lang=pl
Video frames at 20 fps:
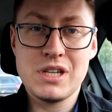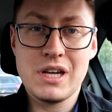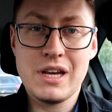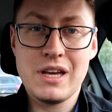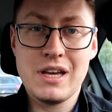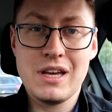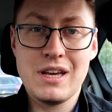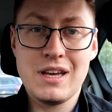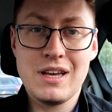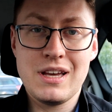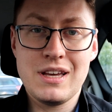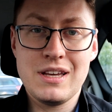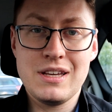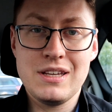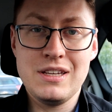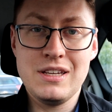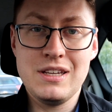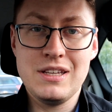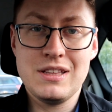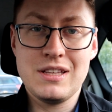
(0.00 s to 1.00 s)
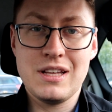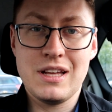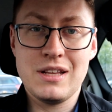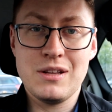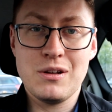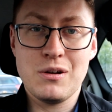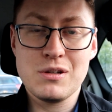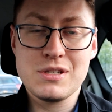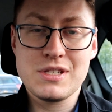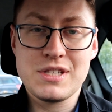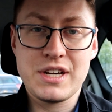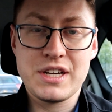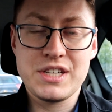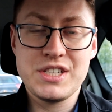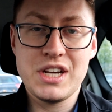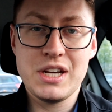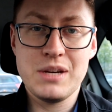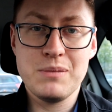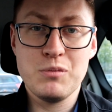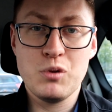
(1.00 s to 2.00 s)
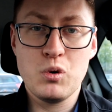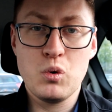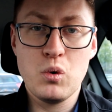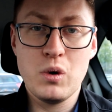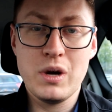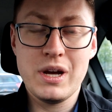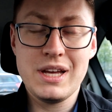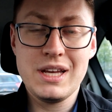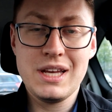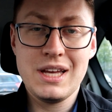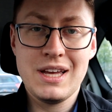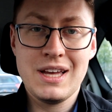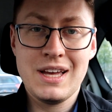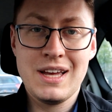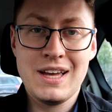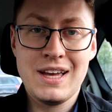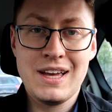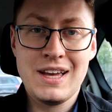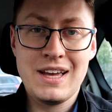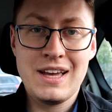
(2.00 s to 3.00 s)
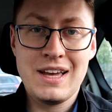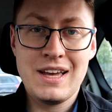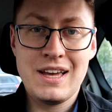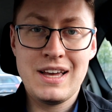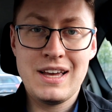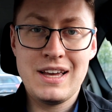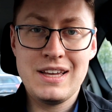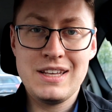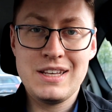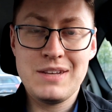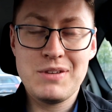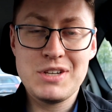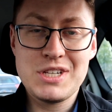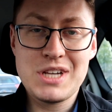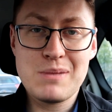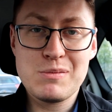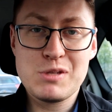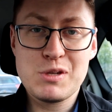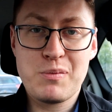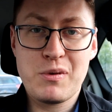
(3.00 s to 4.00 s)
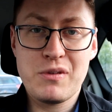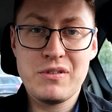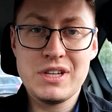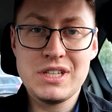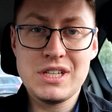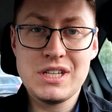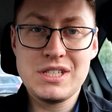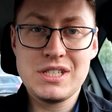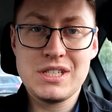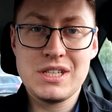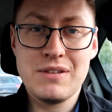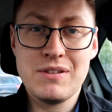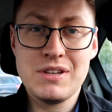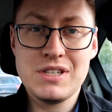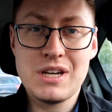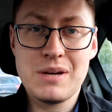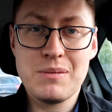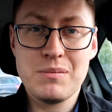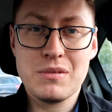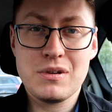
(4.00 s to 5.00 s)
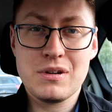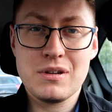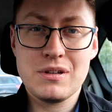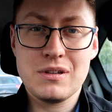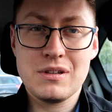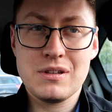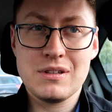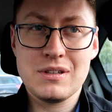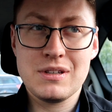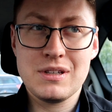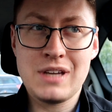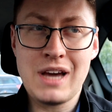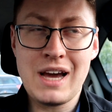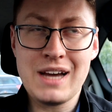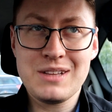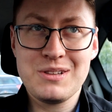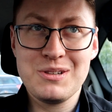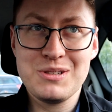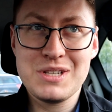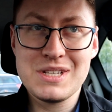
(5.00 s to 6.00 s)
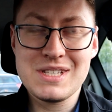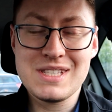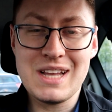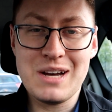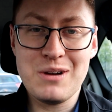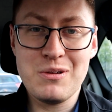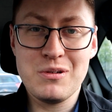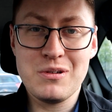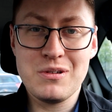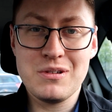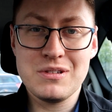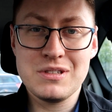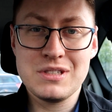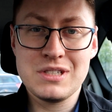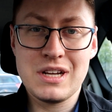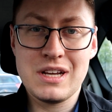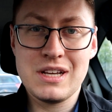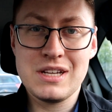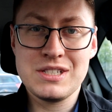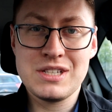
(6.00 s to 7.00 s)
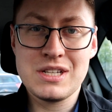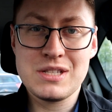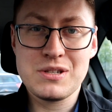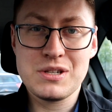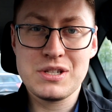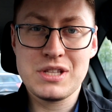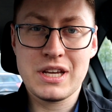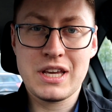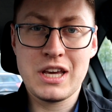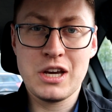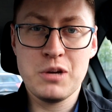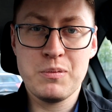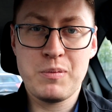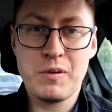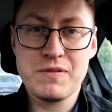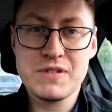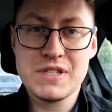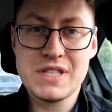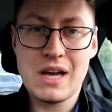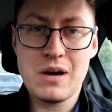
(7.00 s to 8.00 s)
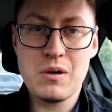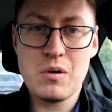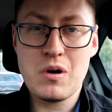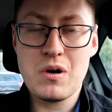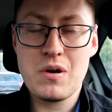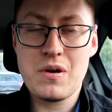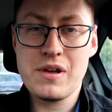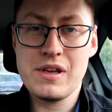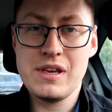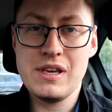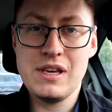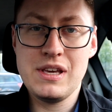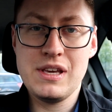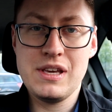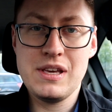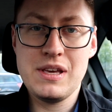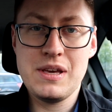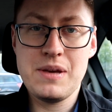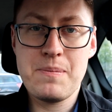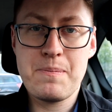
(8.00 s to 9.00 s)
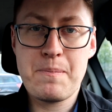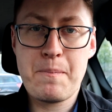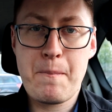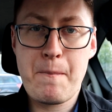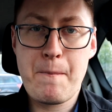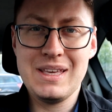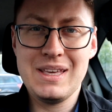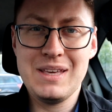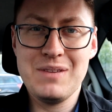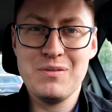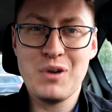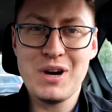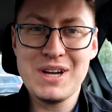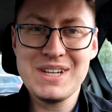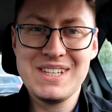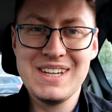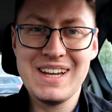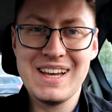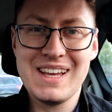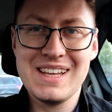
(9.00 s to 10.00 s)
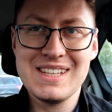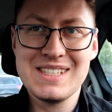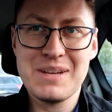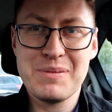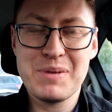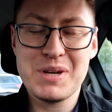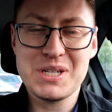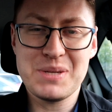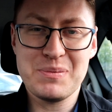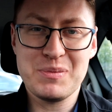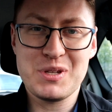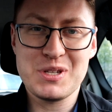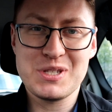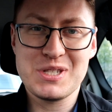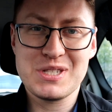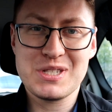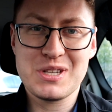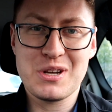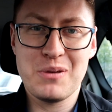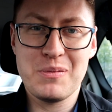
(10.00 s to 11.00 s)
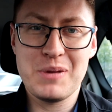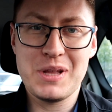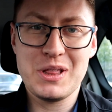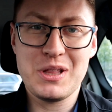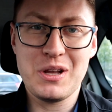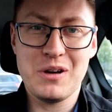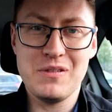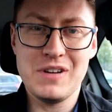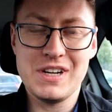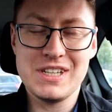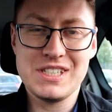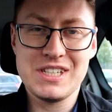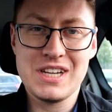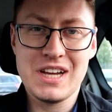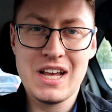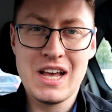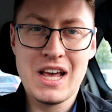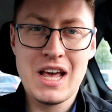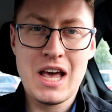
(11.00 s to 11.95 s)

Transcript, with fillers: dzieje i ten ostry cień mgły. Nie wiedziałem, co powiedzieć, nie wiedziałem, jak to się stało, że, że coś takiego powstało i, i właśnie zamierzam to skomentować.